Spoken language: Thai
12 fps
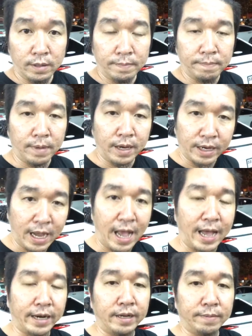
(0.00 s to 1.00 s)
บางงาน
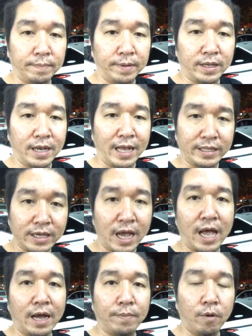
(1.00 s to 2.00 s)
เนี่ยมันเป็นงานยาก
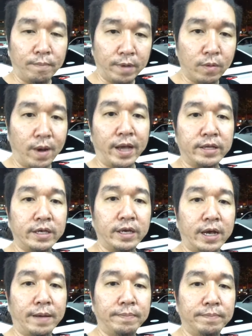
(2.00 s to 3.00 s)
ผมไม่ไหวจริงๆครับ
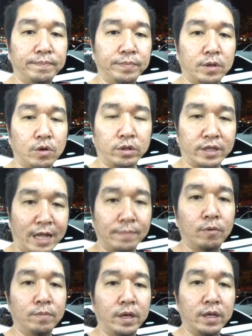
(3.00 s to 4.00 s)
กดดันผม
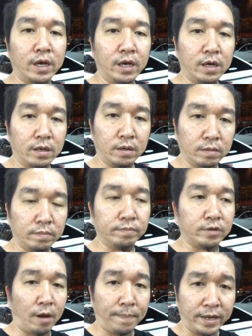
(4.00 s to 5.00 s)
เยอะๆต่อ
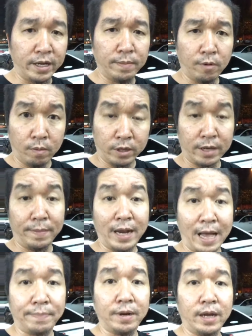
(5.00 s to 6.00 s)
ไปนี้ผมก็จะไม่รับ
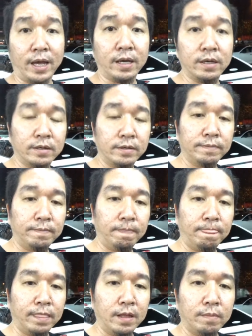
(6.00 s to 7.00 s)
แล้วนะ
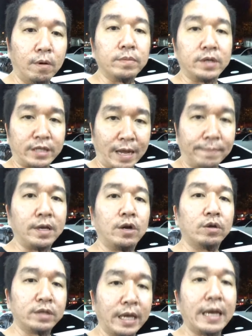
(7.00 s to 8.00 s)
ผมจะทำแต่รถ
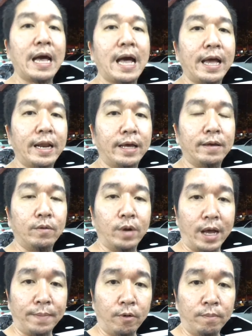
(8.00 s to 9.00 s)
ง่าย ๆแล้วเวลา
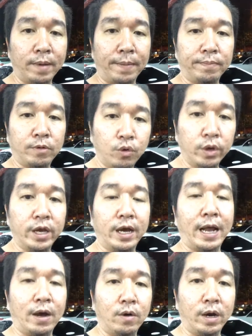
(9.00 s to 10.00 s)
ผมแบบคุยกับเรา
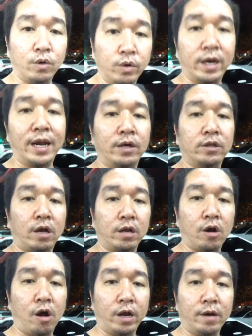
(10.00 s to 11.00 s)
อ่ะคุยกับเราตอนก่อน
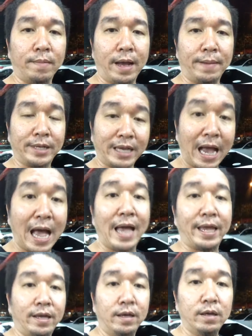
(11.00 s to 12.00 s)
เข้ามามันง่าย
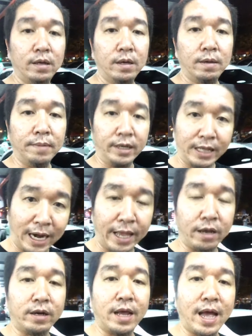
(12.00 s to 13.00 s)
เหมือนอะไรก็
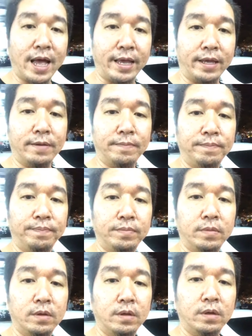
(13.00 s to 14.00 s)
ได้
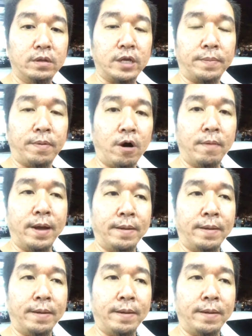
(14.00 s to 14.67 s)
แต่พอแบบ